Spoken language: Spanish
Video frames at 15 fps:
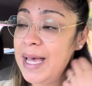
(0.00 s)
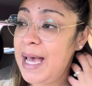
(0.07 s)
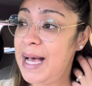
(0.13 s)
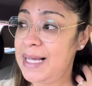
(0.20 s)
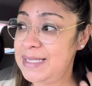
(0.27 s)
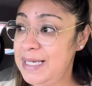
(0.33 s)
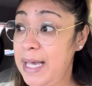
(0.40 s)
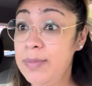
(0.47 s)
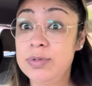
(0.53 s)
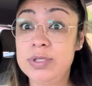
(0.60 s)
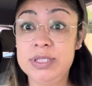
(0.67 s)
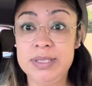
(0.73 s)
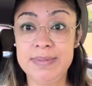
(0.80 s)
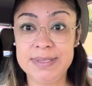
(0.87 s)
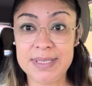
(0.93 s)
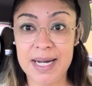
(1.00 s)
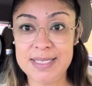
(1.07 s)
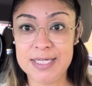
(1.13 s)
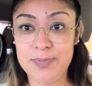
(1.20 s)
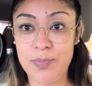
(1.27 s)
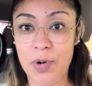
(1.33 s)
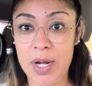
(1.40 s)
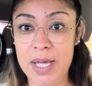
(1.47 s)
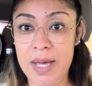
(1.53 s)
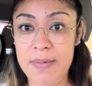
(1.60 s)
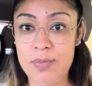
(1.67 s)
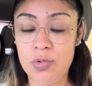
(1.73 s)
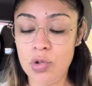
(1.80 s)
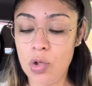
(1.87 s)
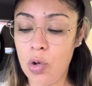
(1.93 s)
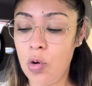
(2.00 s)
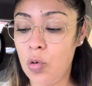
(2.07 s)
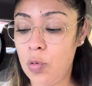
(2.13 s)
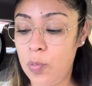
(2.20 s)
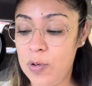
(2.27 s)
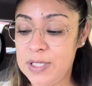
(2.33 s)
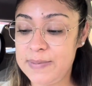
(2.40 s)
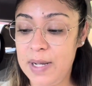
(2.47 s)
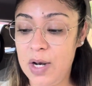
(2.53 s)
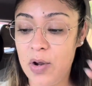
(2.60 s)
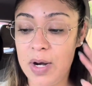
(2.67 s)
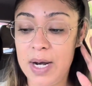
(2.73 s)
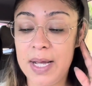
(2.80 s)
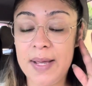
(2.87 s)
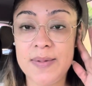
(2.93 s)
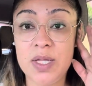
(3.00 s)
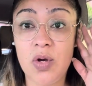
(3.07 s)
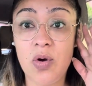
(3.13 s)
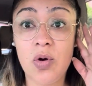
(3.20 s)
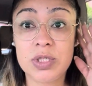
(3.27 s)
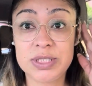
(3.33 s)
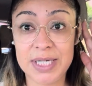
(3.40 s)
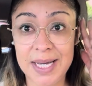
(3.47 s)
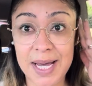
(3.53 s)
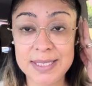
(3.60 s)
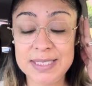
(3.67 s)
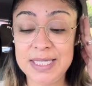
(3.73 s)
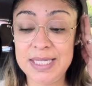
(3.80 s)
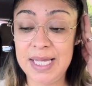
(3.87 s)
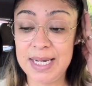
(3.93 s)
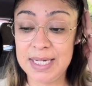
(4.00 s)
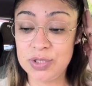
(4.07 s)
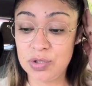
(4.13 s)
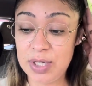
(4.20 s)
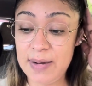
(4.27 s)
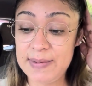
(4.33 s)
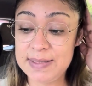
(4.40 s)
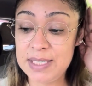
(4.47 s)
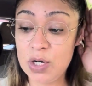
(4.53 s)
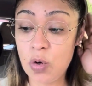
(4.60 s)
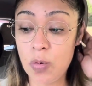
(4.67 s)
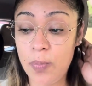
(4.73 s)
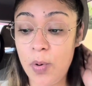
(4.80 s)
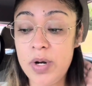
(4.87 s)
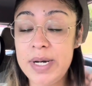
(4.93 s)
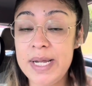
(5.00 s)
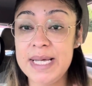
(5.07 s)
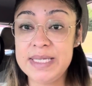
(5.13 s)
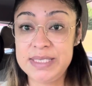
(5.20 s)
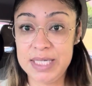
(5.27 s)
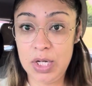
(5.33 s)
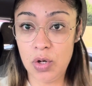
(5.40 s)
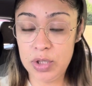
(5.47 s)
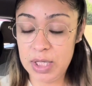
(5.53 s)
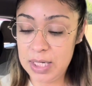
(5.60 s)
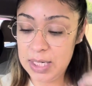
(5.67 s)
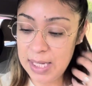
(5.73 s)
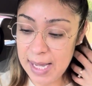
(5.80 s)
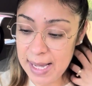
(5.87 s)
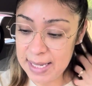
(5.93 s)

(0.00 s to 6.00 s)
Así que muchísimas gracias por ahí a mi mundo con cupones Valorena que me dijo, checa si tienes otra vez el cupón y si lo tenía.